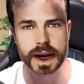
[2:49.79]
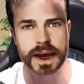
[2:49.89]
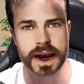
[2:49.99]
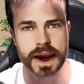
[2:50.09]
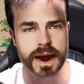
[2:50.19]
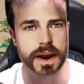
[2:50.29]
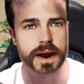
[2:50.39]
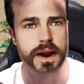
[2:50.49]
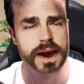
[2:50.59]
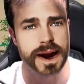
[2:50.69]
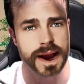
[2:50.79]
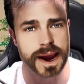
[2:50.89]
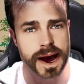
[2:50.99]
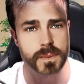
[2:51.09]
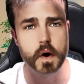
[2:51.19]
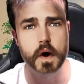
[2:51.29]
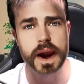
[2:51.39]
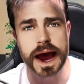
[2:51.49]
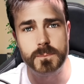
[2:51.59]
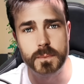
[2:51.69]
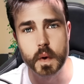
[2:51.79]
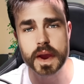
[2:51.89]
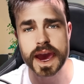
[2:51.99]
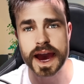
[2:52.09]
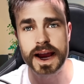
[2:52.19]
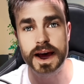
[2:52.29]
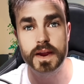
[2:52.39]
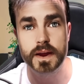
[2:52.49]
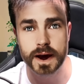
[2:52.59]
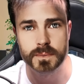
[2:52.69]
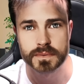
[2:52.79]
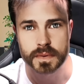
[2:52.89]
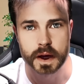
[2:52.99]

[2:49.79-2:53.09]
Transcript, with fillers: El que le, le, clavó la puñalada.